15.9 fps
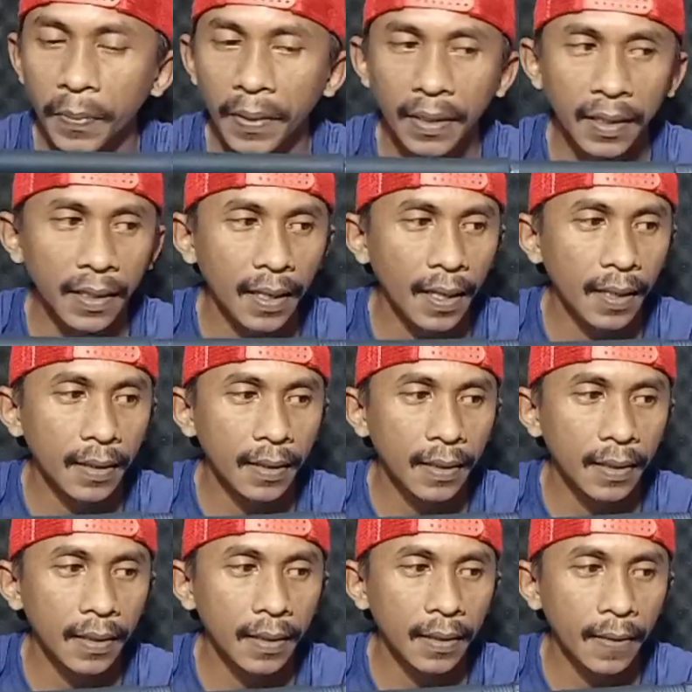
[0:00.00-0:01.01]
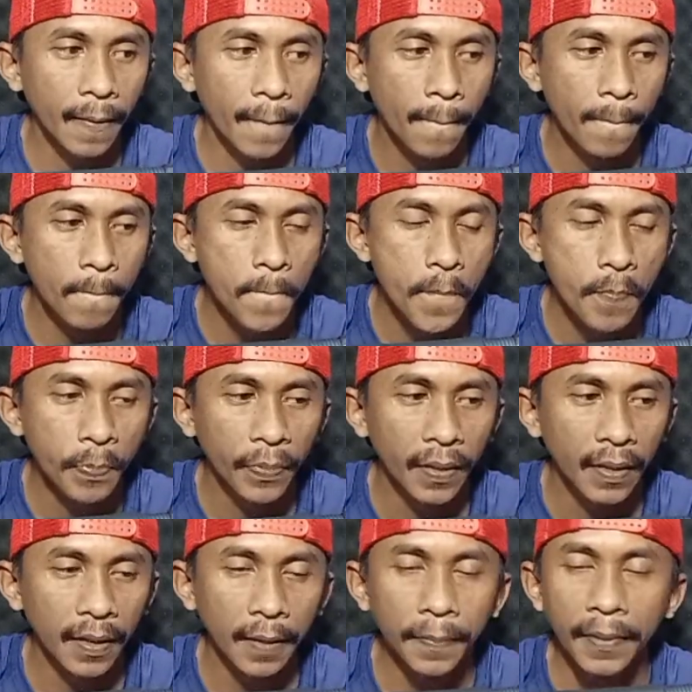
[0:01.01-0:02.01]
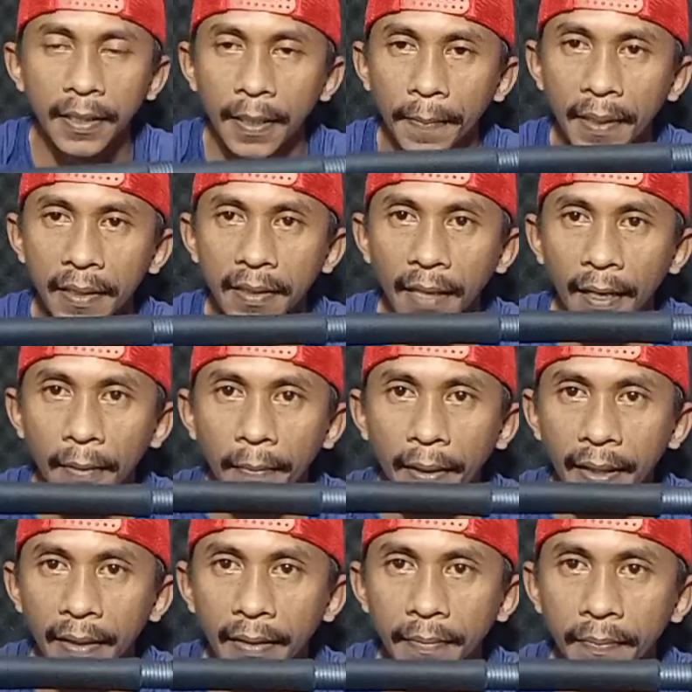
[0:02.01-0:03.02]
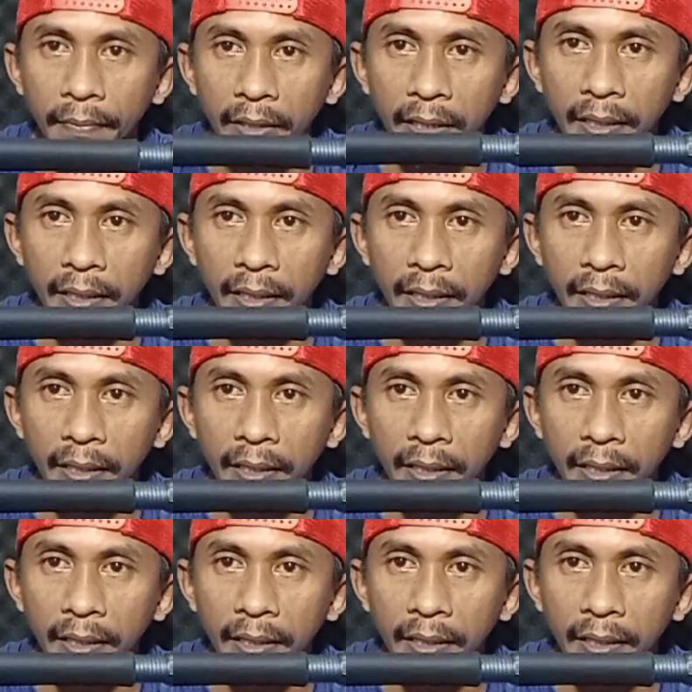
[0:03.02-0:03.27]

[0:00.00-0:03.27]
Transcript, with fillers: seperti yang uh, tipe Japan Style kemarin.